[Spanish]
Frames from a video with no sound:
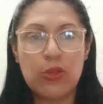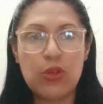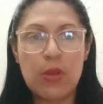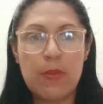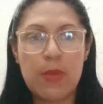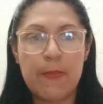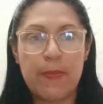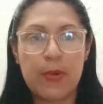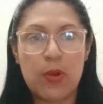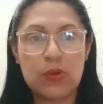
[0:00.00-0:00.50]
en
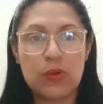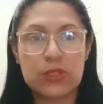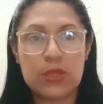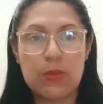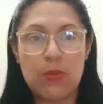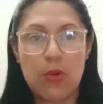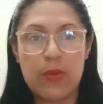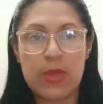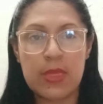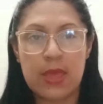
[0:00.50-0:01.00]
mi
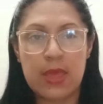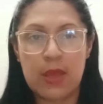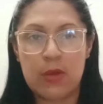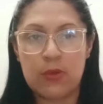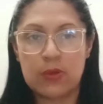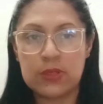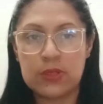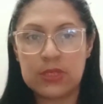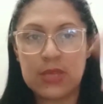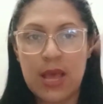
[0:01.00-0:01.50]
próximo
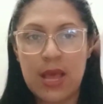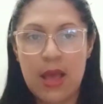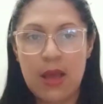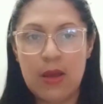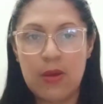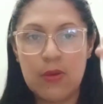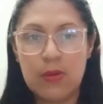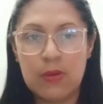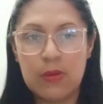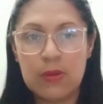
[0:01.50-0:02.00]
video.
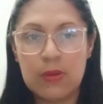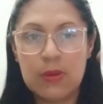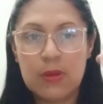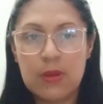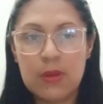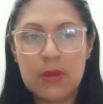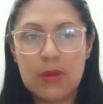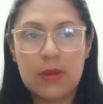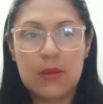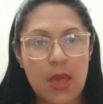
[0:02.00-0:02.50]
Chao.
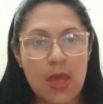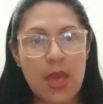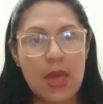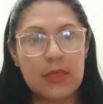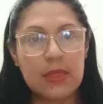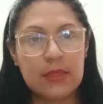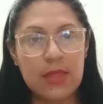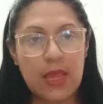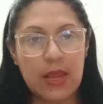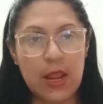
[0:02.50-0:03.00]

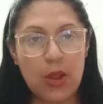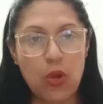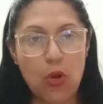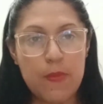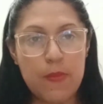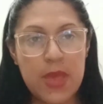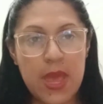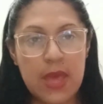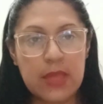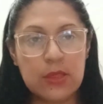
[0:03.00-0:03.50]
Te
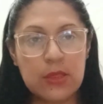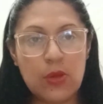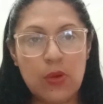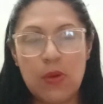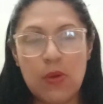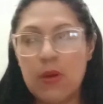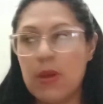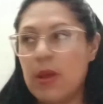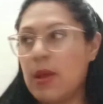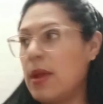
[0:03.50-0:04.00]

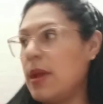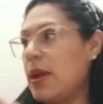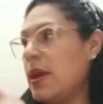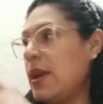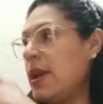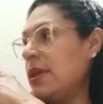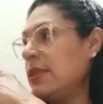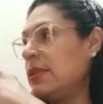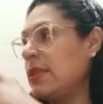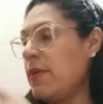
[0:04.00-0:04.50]
recomiendo
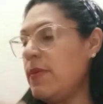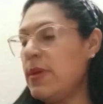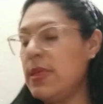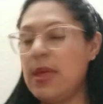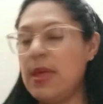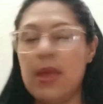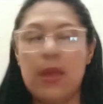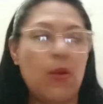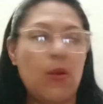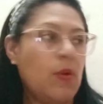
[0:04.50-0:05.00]
este
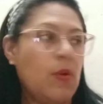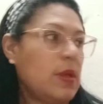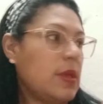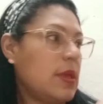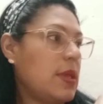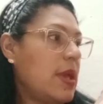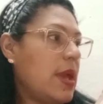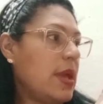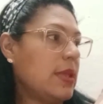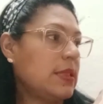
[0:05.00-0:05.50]
video
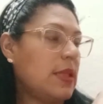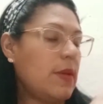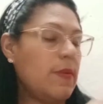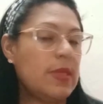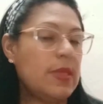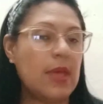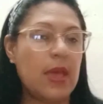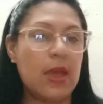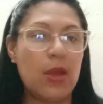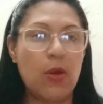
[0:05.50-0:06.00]
y este
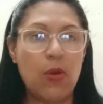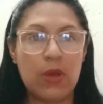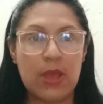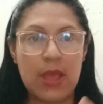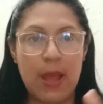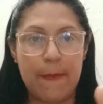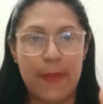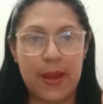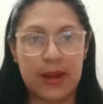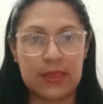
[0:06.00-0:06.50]
video
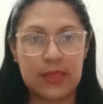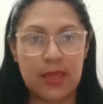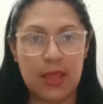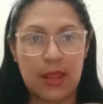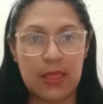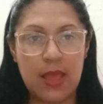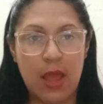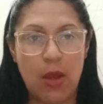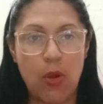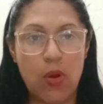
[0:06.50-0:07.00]
que a
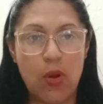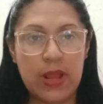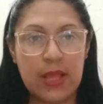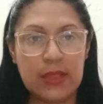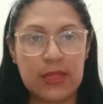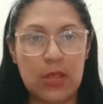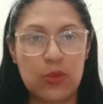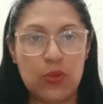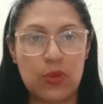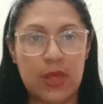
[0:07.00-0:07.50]
partir de
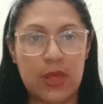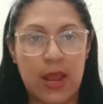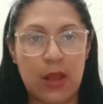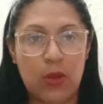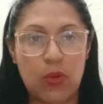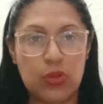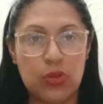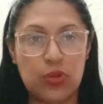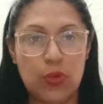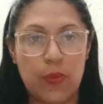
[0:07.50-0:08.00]
ahora te ayudará
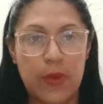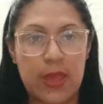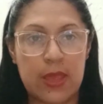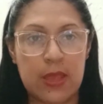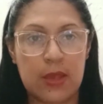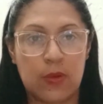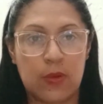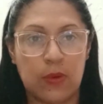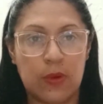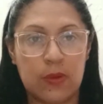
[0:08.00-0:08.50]
con tu
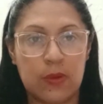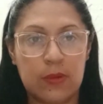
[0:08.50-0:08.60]
vehículo.